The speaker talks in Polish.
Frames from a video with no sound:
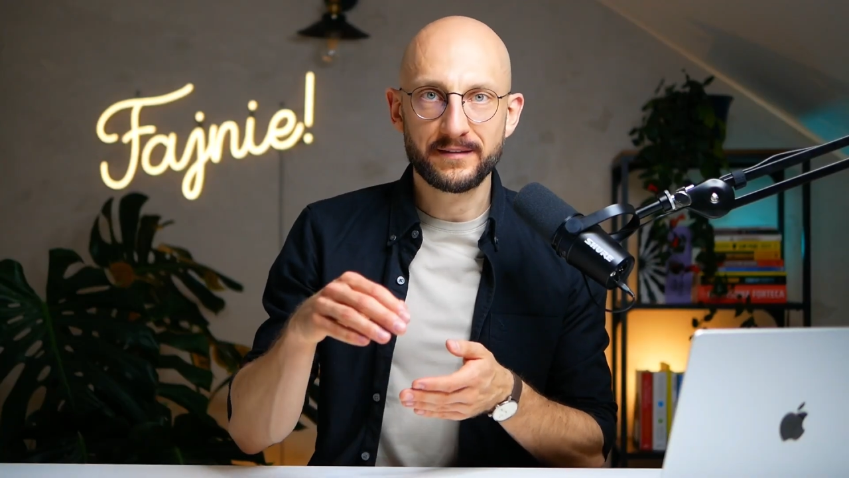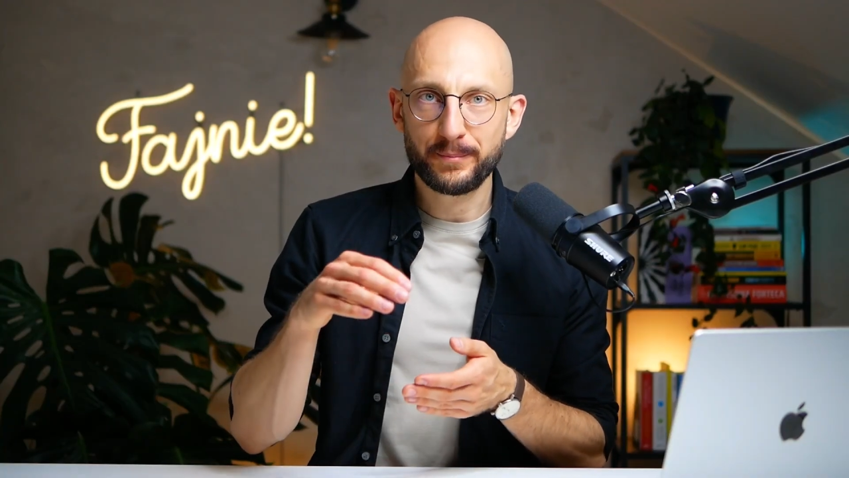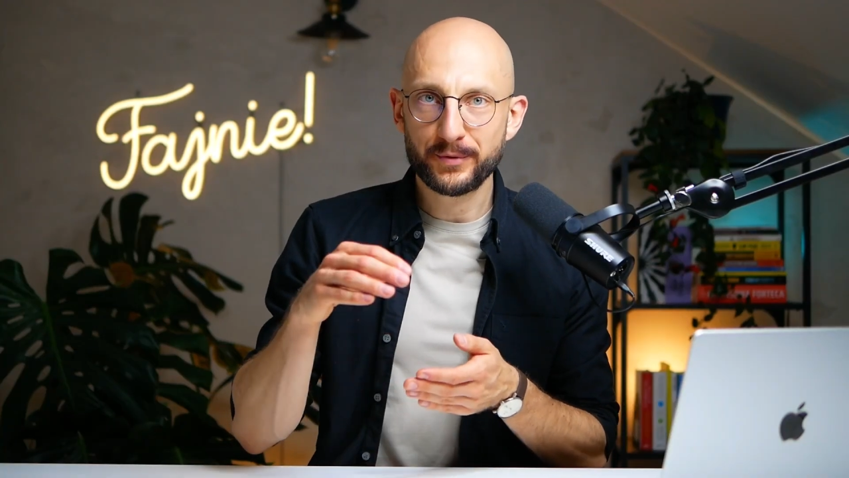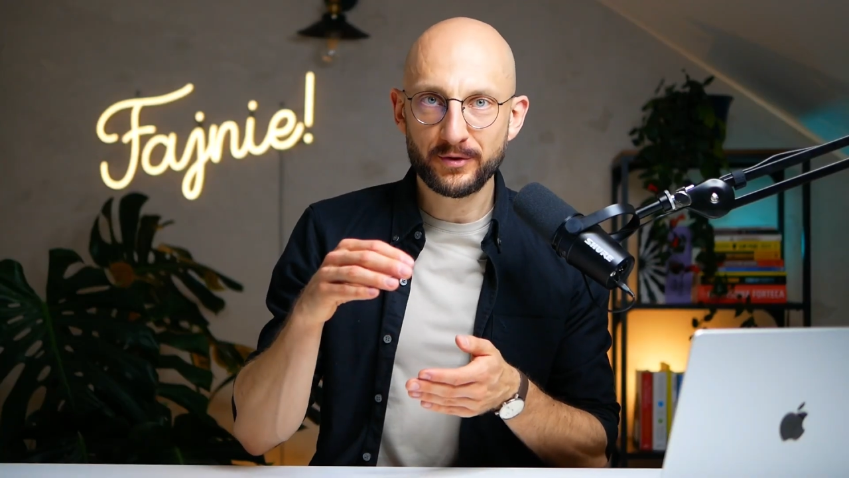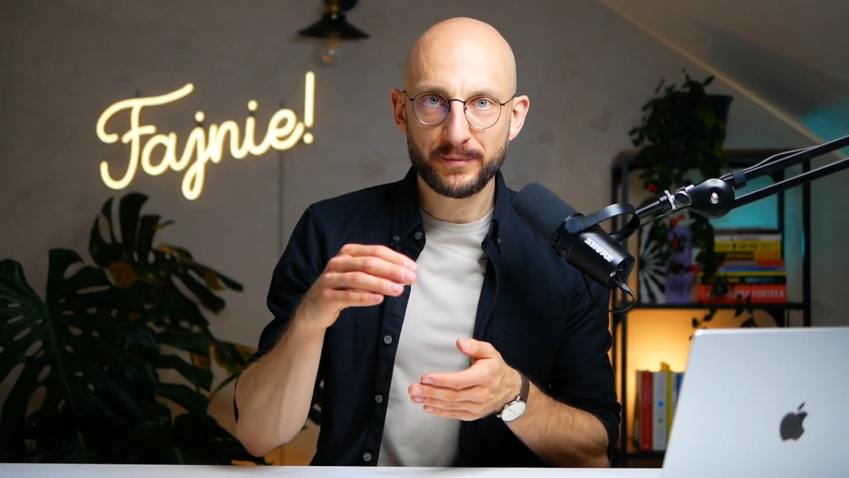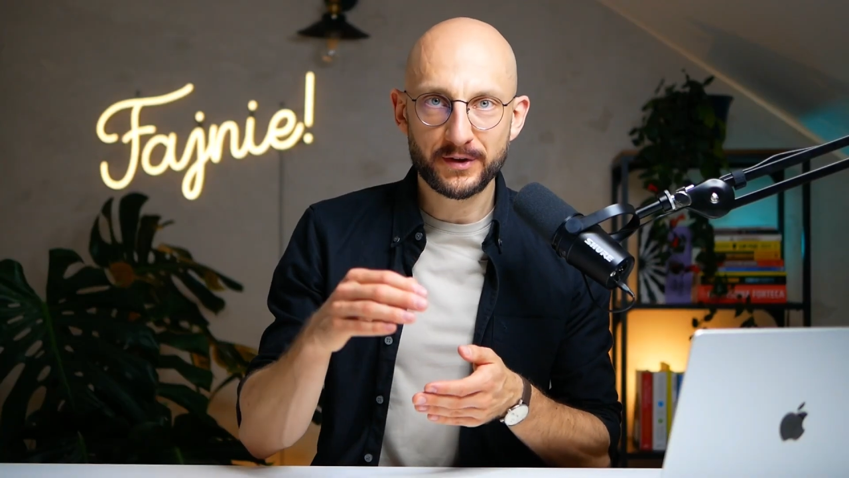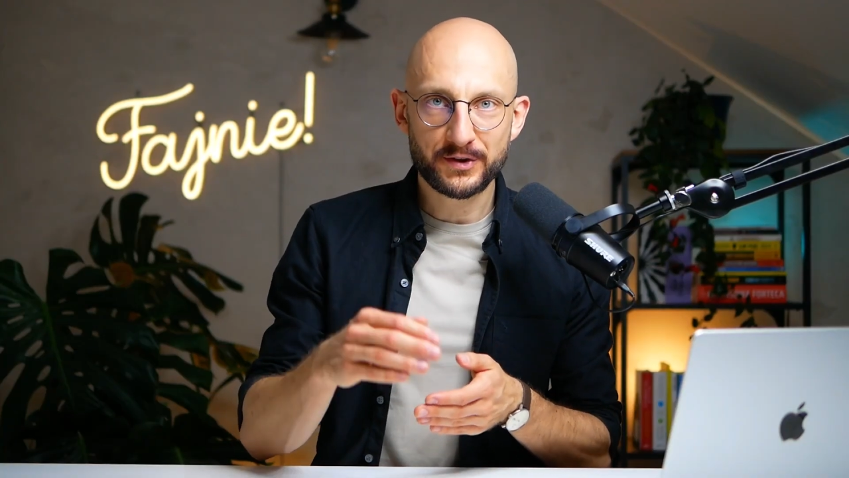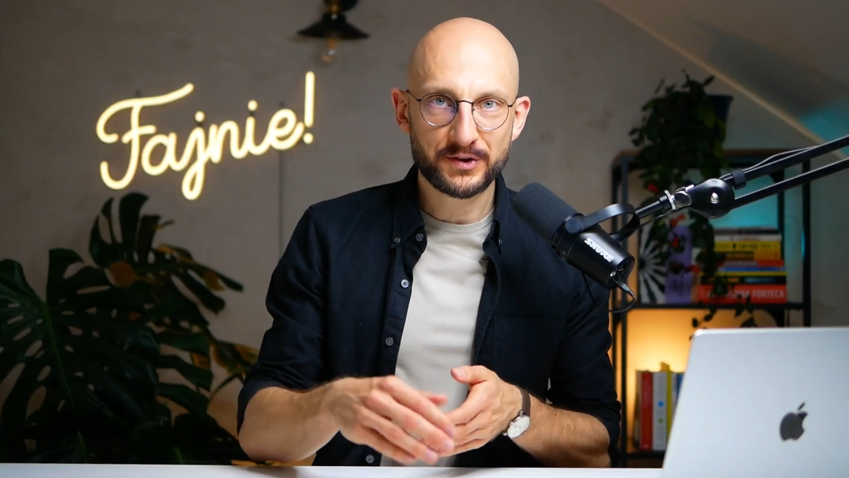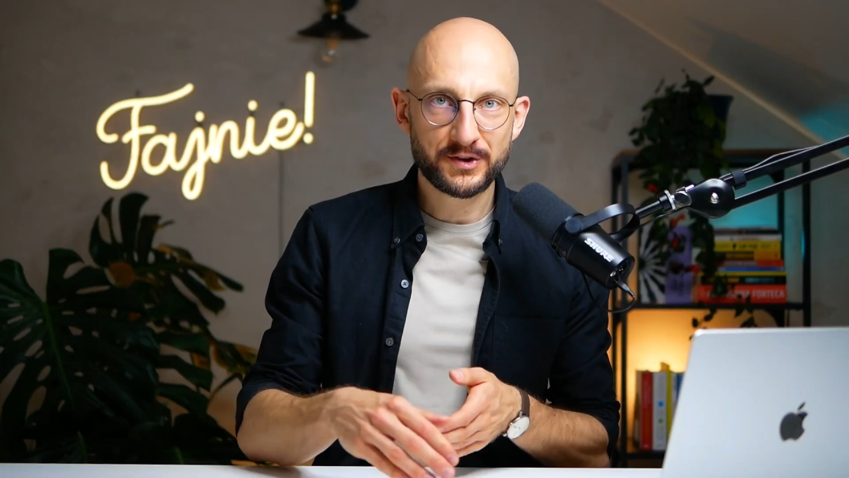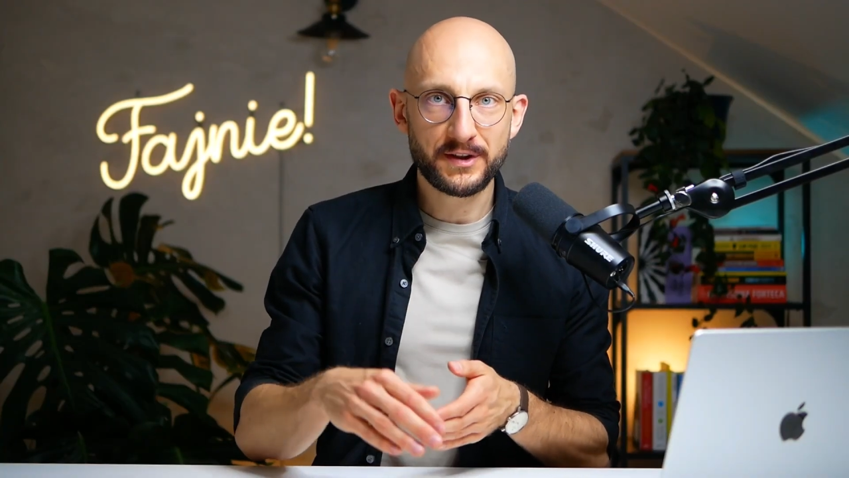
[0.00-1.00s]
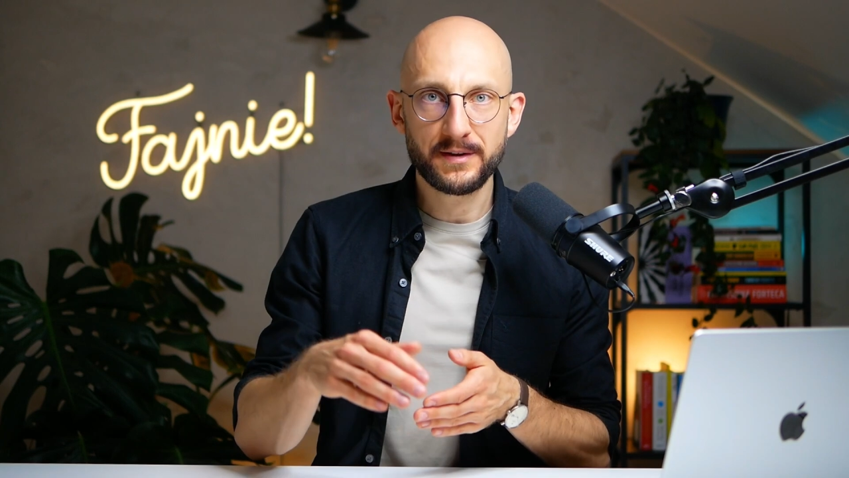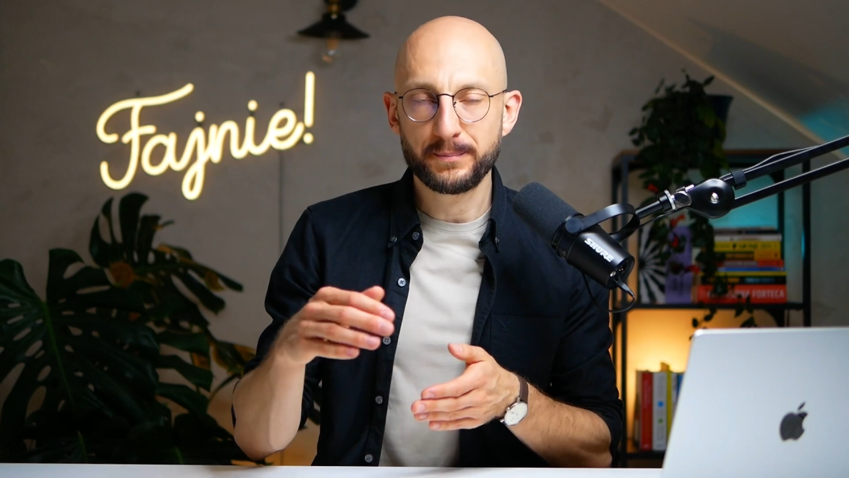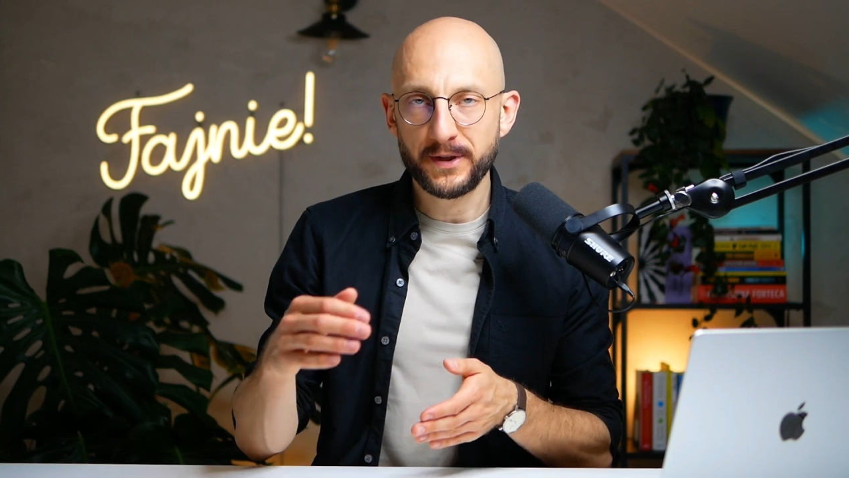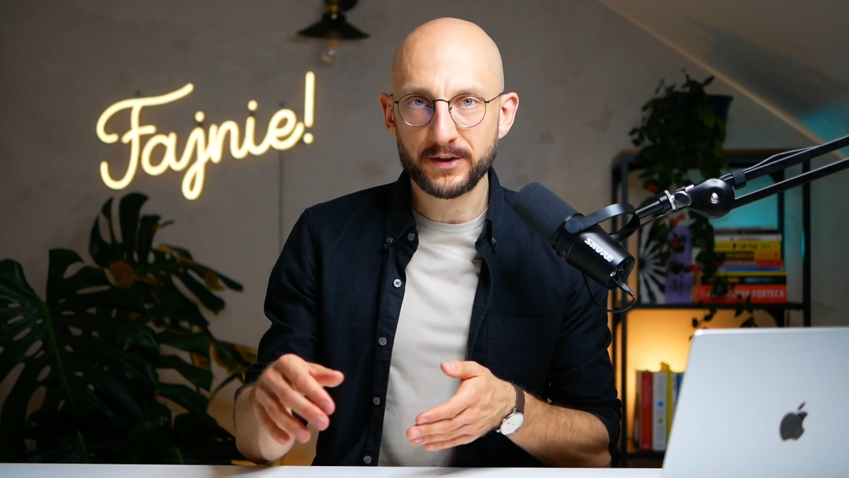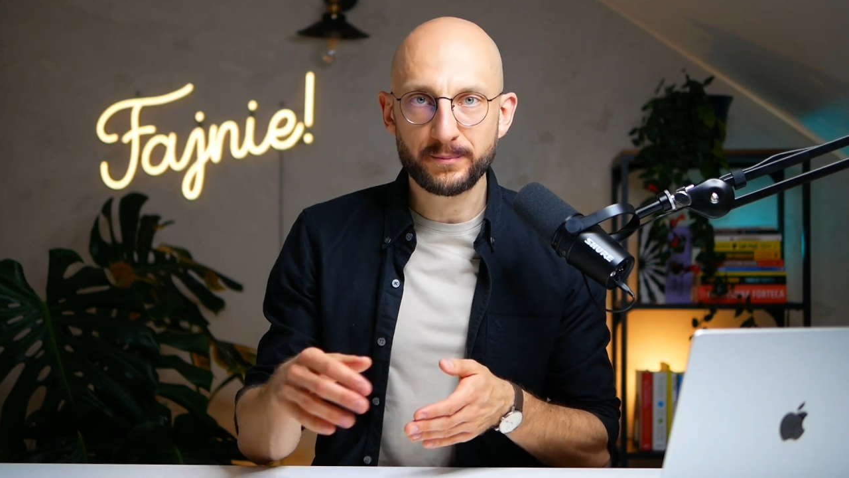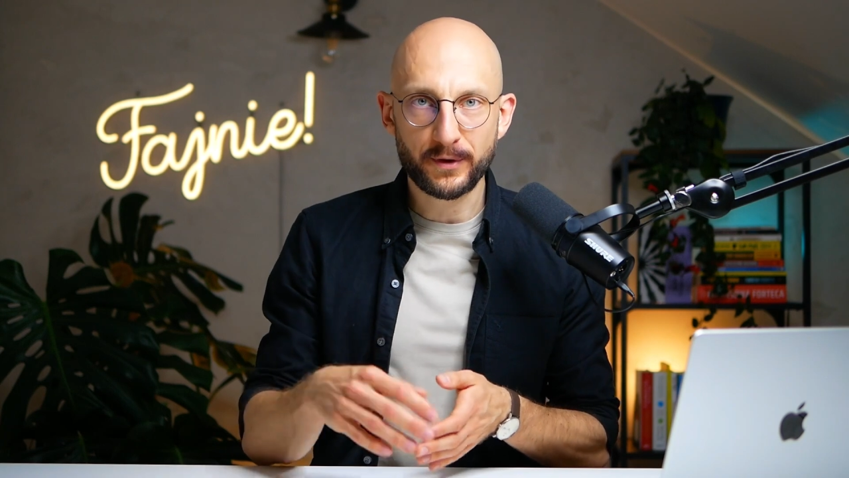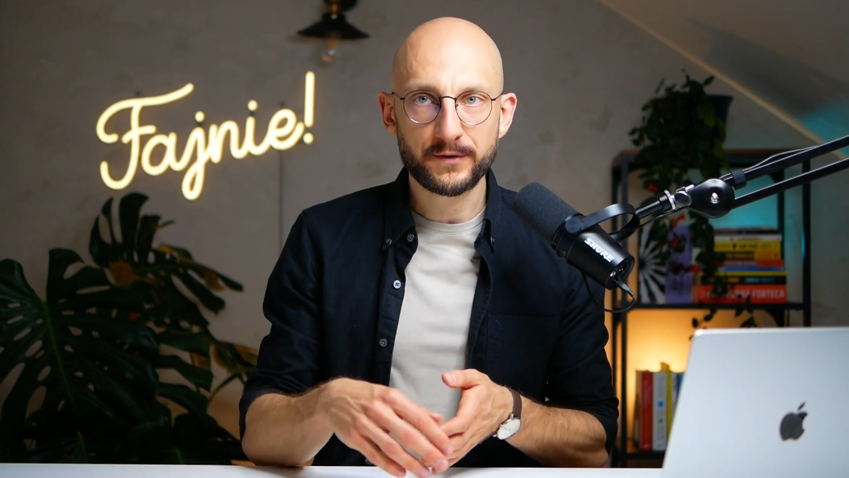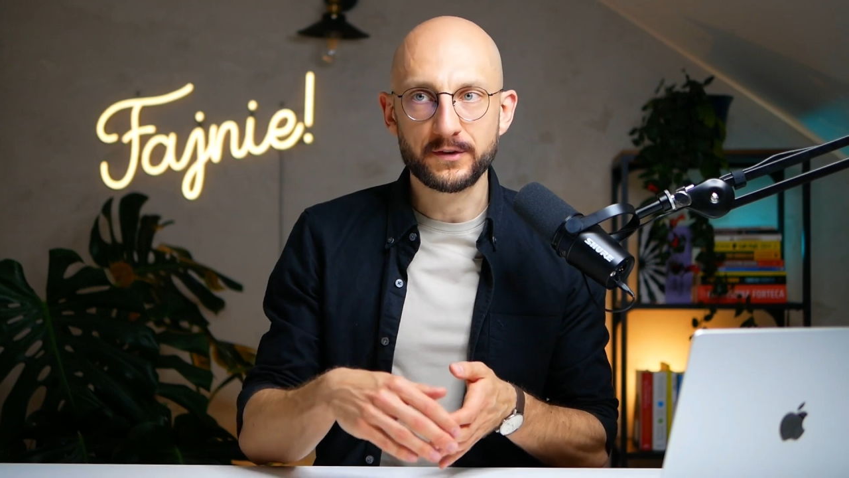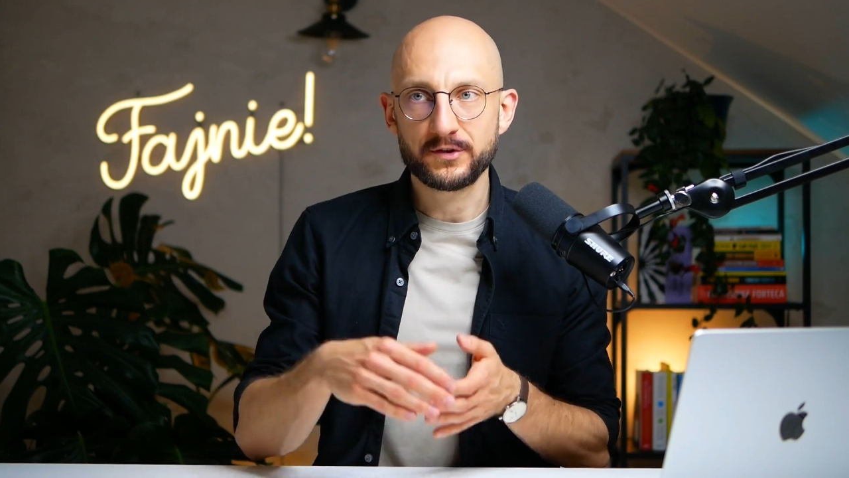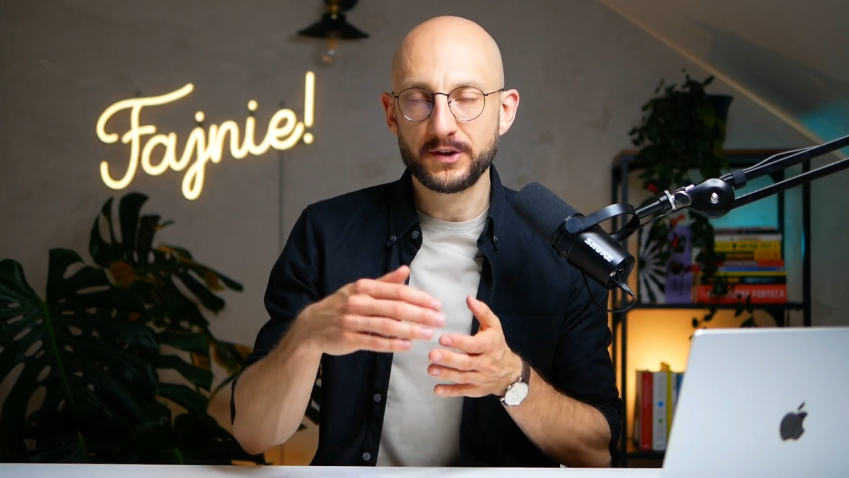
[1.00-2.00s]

na poziomie 3-5%,